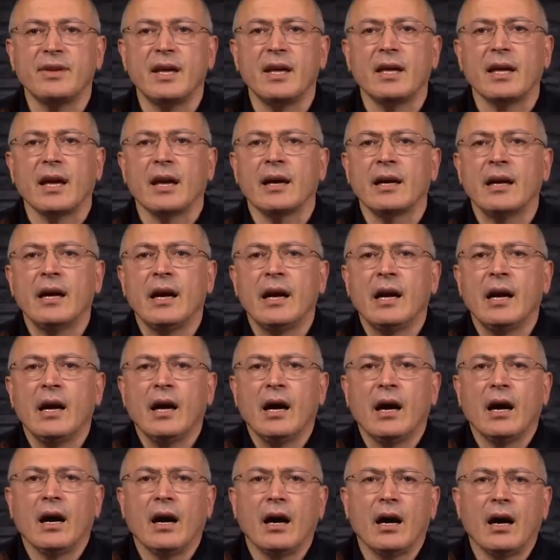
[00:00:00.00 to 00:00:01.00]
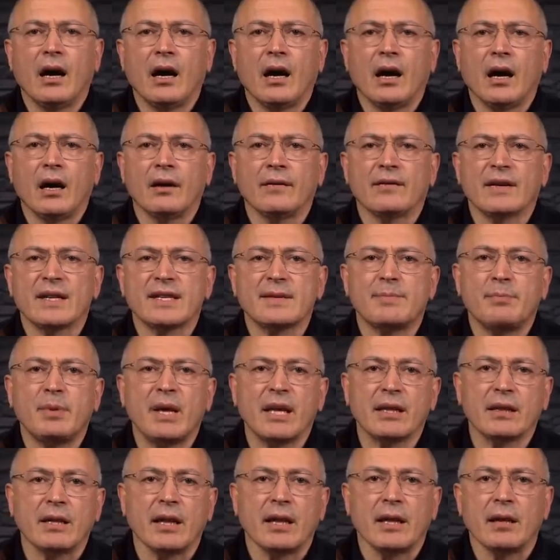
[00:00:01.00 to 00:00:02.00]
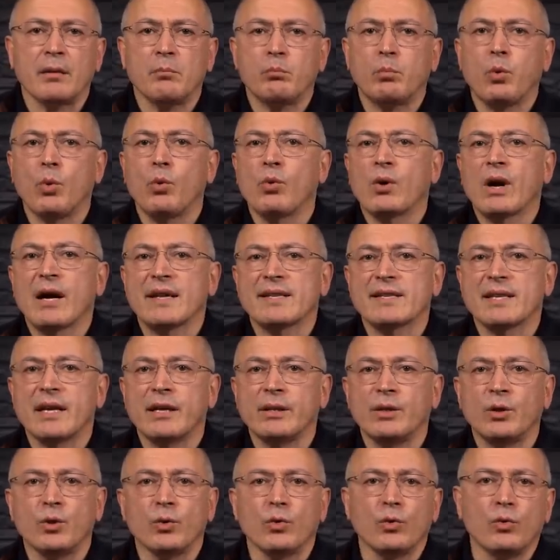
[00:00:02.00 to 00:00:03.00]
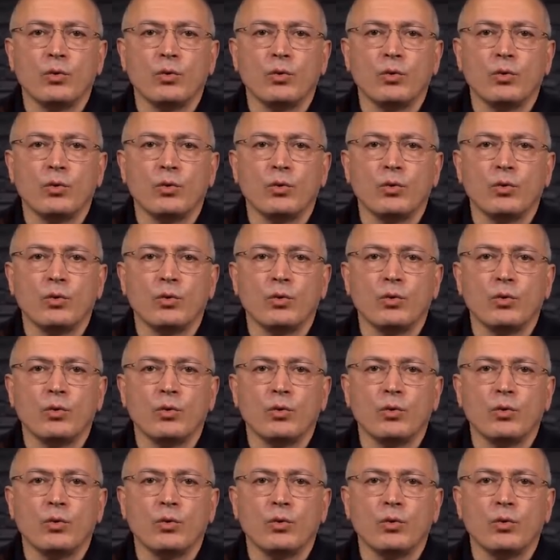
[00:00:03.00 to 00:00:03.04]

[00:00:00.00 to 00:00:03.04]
веке а, воспетый по указанию